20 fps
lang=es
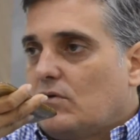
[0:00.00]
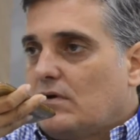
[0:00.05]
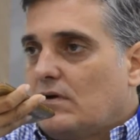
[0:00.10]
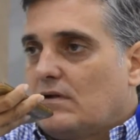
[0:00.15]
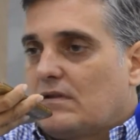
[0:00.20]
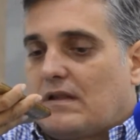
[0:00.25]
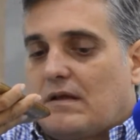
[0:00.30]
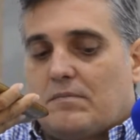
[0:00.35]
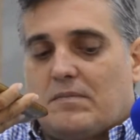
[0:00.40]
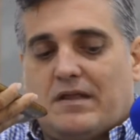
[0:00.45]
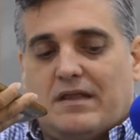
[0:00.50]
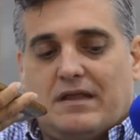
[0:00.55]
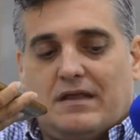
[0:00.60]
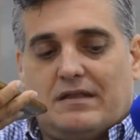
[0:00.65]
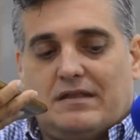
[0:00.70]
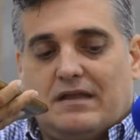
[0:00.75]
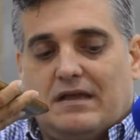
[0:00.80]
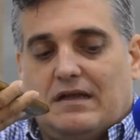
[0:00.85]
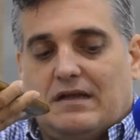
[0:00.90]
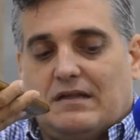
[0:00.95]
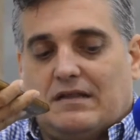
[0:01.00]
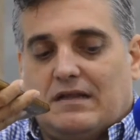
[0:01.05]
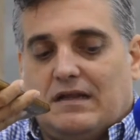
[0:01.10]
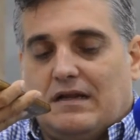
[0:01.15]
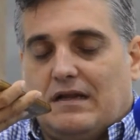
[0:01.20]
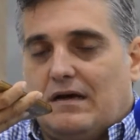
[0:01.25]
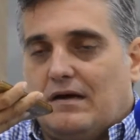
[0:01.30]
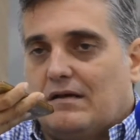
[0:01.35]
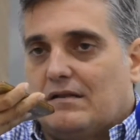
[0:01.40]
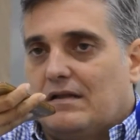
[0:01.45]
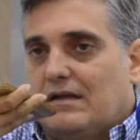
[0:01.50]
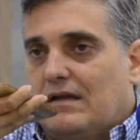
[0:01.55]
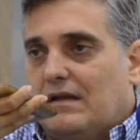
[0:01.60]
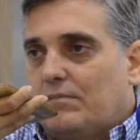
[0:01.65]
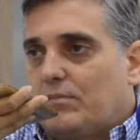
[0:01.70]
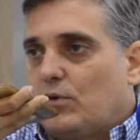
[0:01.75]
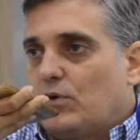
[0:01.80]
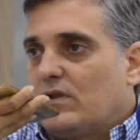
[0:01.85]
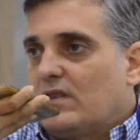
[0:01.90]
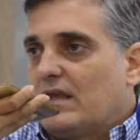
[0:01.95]
el tema de la
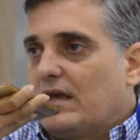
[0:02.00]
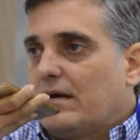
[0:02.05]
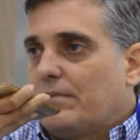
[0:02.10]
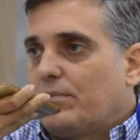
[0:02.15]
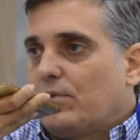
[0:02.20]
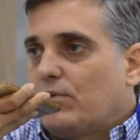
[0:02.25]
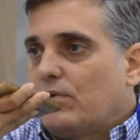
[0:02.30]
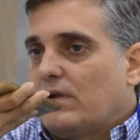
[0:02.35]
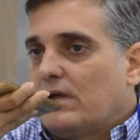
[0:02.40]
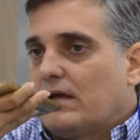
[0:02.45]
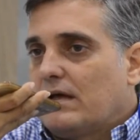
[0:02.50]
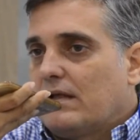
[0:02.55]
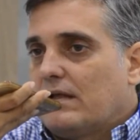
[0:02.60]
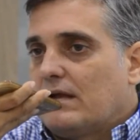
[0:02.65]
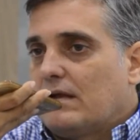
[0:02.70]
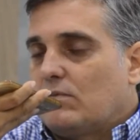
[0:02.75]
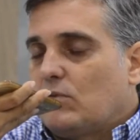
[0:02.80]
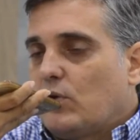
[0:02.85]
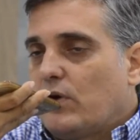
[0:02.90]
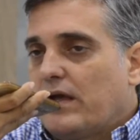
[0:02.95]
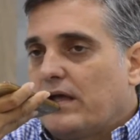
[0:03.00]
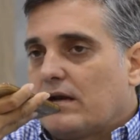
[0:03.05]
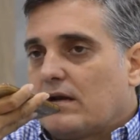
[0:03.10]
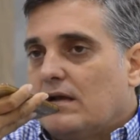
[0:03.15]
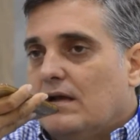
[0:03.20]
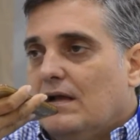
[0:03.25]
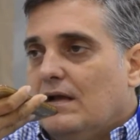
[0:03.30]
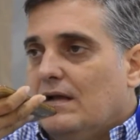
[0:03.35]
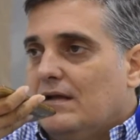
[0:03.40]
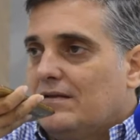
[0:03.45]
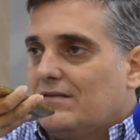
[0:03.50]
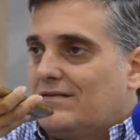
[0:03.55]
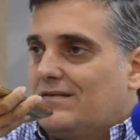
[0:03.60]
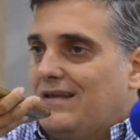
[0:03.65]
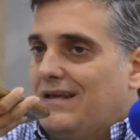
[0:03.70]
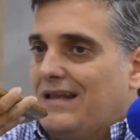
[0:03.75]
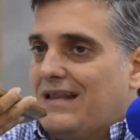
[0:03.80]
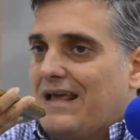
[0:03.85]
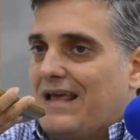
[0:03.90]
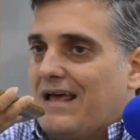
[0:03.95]
política pública de la mujer.
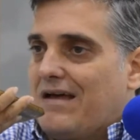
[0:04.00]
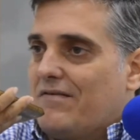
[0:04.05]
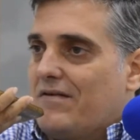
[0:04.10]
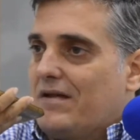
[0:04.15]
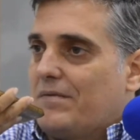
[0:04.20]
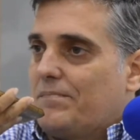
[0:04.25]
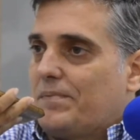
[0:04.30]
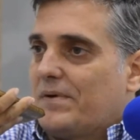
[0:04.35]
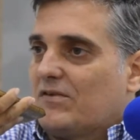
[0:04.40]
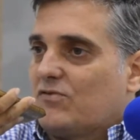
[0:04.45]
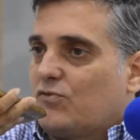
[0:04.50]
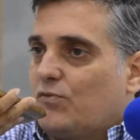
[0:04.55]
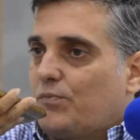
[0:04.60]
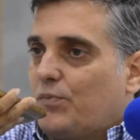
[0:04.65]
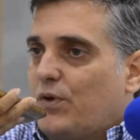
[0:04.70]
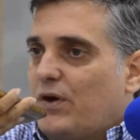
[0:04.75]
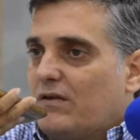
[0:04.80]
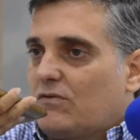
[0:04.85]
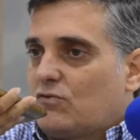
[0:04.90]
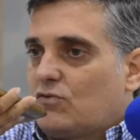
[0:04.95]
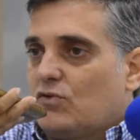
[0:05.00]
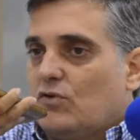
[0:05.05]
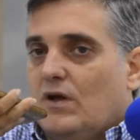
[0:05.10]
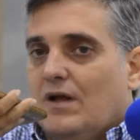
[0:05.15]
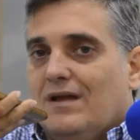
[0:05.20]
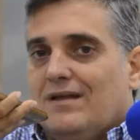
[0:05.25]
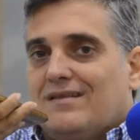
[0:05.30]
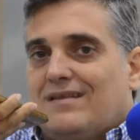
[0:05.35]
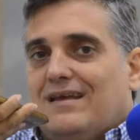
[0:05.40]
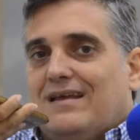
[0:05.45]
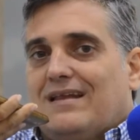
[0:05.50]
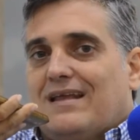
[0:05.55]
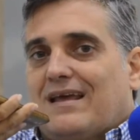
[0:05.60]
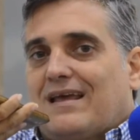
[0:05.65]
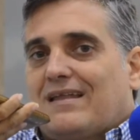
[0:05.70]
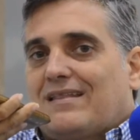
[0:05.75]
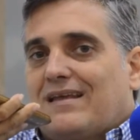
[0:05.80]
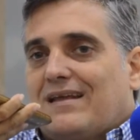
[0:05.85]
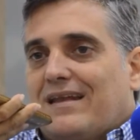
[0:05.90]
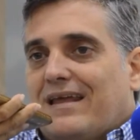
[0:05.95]
Tiene que haber presupuesto, tiene
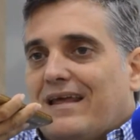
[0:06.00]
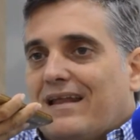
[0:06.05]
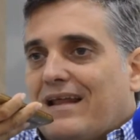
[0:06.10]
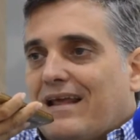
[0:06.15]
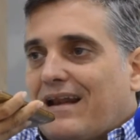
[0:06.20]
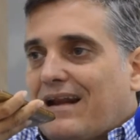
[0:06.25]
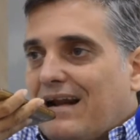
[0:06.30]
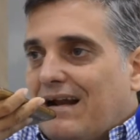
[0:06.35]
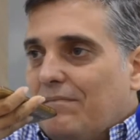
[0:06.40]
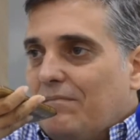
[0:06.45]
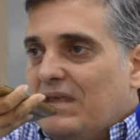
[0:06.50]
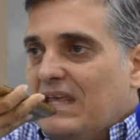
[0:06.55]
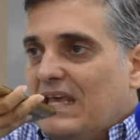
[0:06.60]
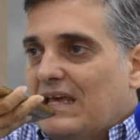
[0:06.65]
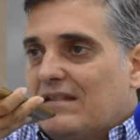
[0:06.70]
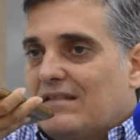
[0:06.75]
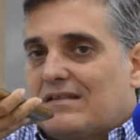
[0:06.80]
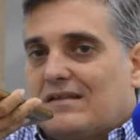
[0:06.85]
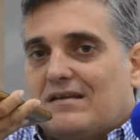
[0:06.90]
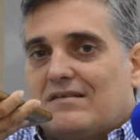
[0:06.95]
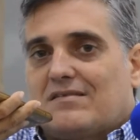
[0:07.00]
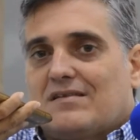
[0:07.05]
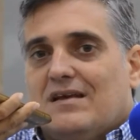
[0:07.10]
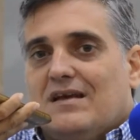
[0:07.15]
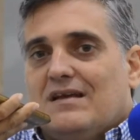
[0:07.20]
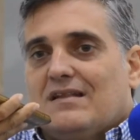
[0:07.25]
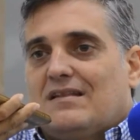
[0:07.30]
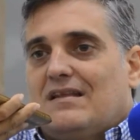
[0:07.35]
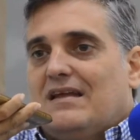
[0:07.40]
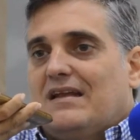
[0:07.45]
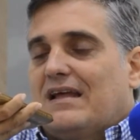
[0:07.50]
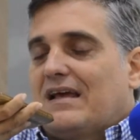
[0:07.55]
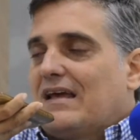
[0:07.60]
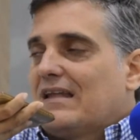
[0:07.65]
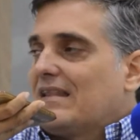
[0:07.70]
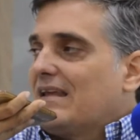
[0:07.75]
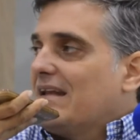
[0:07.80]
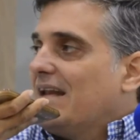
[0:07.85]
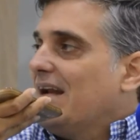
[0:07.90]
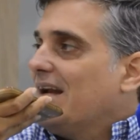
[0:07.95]
que tener herramientas, tiene que
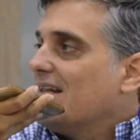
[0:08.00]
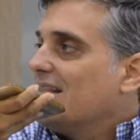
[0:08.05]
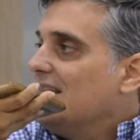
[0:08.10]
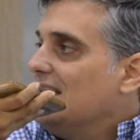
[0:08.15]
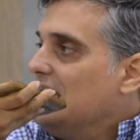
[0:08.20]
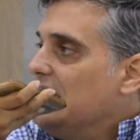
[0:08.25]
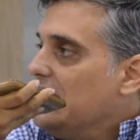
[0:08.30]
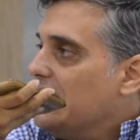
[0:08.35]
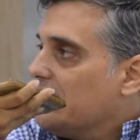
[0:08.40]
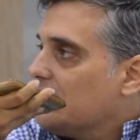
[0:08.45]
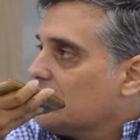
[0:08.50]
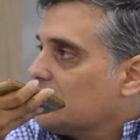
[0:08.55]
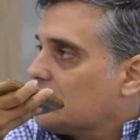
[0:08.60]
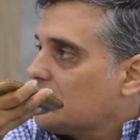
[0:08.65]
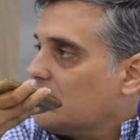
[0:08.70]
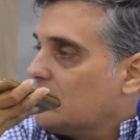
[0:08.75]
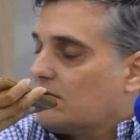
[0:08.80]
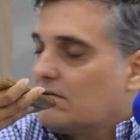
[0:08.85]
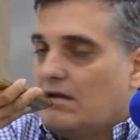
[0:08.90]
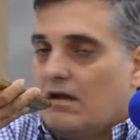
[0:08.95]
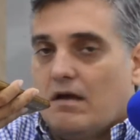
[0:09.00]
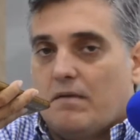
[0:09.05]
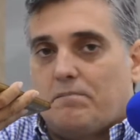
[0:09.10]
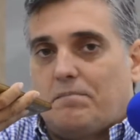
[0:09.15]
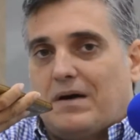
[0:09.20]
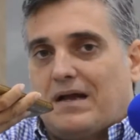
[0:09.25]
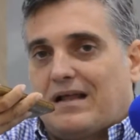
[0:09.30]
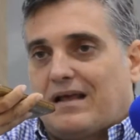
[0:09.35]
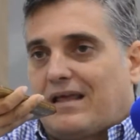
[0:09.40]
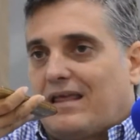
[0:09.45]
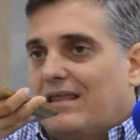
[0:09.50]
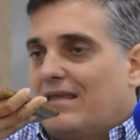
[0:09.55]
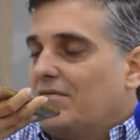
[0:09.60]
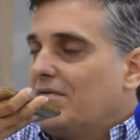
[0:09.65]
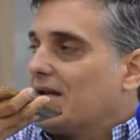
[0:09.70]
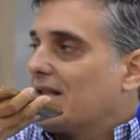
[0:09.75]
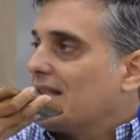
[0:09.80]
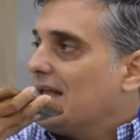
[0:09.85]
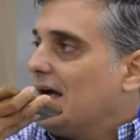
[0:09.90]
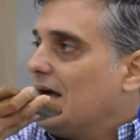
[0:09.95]
tener dientes para que de
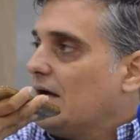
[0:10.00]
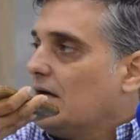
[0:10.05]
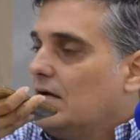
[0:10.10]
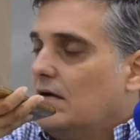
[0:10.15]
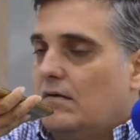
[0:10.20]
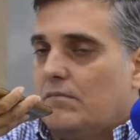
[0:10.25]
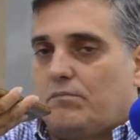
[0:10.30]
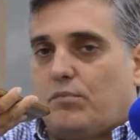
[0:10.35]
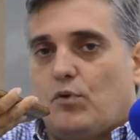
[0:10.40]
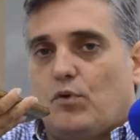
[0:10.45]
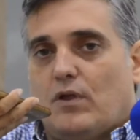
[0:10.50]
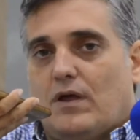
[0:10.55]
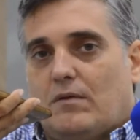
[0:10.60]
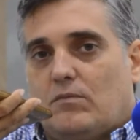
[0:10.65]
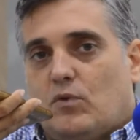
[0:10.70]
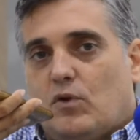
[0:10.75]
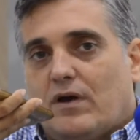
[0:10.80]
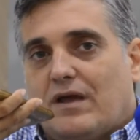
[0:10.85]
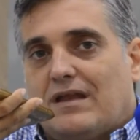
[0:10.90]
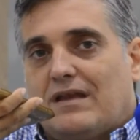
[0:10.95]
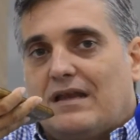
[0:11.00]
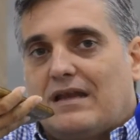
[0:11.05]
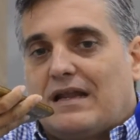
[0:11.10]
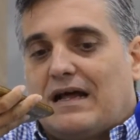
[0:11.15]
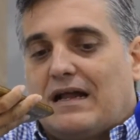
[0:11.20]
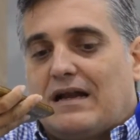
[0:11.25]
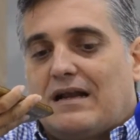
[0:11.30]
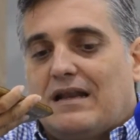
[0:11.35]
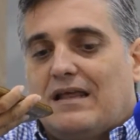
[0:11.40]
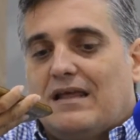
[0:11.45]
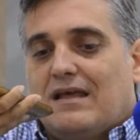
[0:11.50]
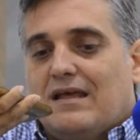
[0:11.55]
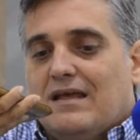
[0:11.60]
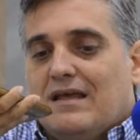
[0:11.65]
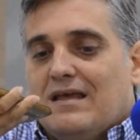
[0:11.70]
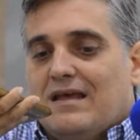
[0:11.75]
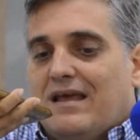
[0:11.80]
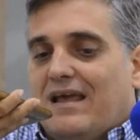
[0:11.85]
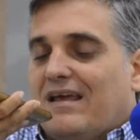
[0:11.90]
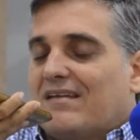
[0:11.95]
verdad podamos generarle
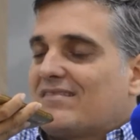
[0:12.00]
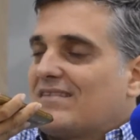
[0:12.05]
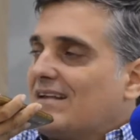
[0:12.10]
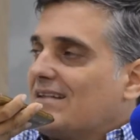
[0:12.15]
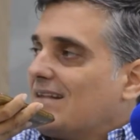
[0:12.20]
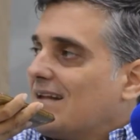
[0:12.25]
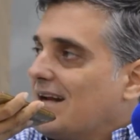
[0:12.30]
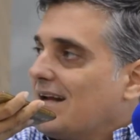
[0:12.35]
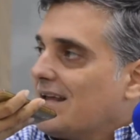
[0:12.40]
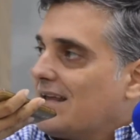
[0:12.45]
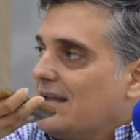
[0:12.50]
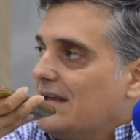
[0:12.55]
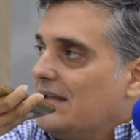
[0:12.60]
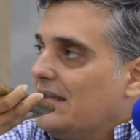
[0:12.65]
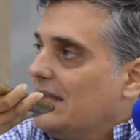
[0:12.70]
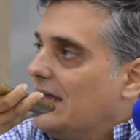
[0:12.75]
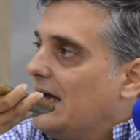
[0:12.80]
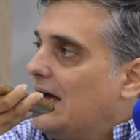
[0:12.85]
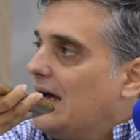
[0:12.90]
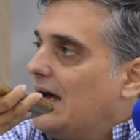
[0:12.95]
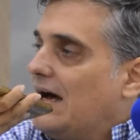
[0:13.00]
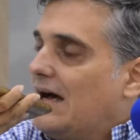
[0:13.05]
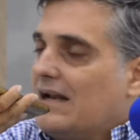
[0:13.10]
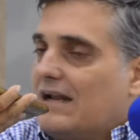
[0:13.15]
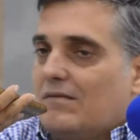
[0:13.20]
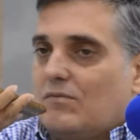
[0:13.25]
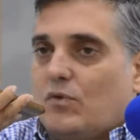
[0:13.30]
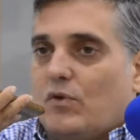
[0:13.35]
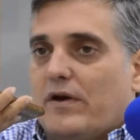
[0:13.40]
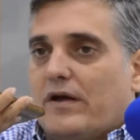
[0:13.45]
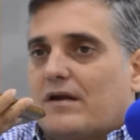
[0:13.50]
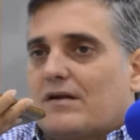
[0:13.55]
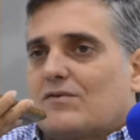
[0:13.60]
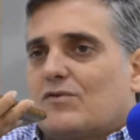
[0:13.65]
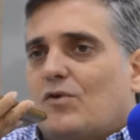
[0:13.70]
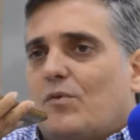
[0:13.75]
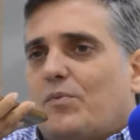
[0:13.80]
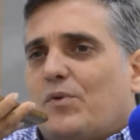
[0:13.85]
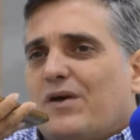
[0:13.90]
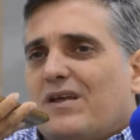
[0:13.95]
esa tranquilidad a la mujer.
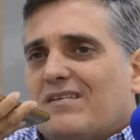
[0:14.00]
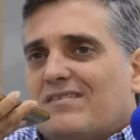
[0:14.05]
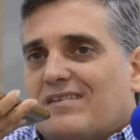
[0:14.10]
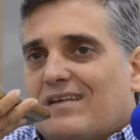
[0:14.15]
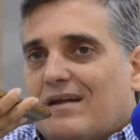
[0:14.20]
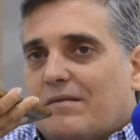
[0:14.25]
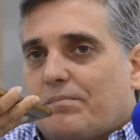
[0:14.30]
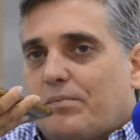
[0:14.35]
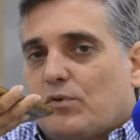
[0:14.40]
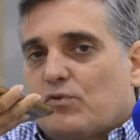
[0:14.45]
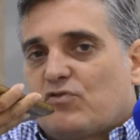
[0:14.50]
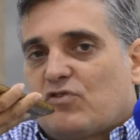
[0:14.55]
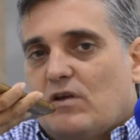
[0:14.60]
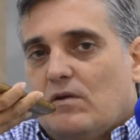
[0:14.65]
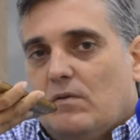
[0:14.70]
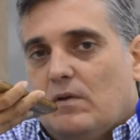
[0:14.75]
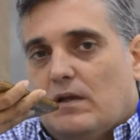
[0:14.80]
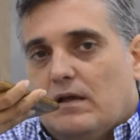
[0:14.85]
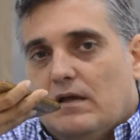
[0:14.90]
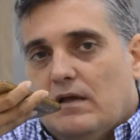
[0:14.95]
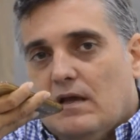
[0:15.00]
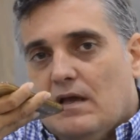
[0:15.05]
No puede ser posible